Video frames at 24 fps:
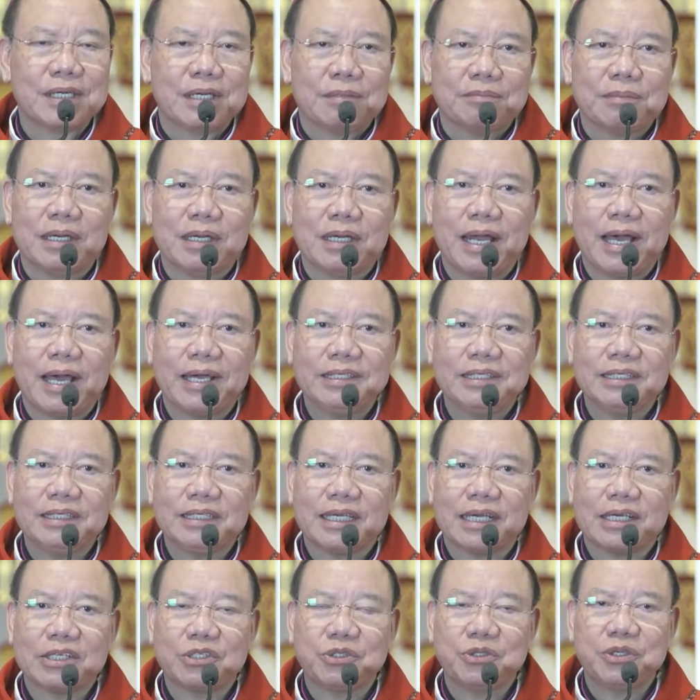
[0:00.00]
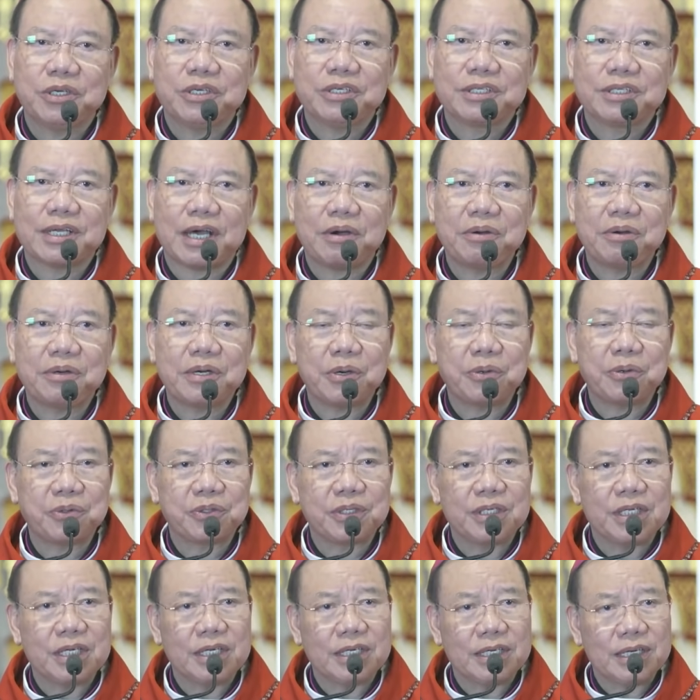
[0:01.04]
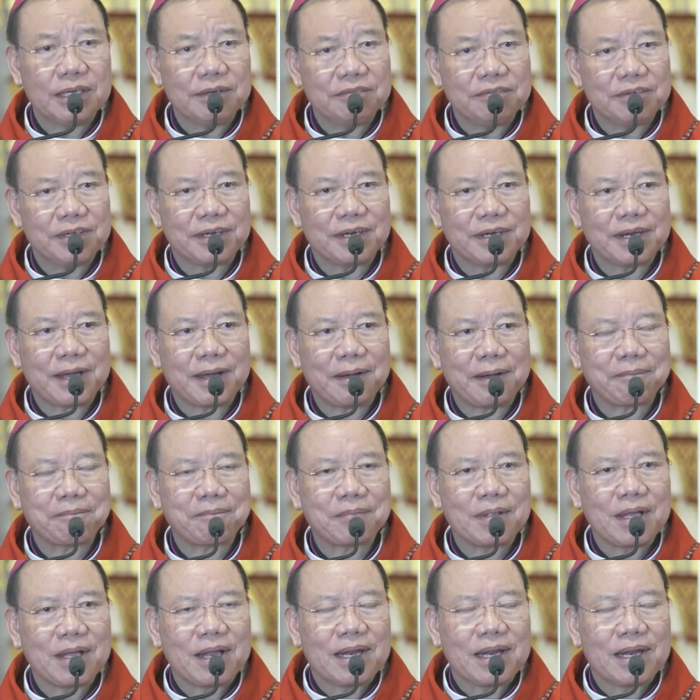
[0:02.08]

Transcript: Bởi lẽ những nhà truyền giáo đầu tiên đến Việt Nam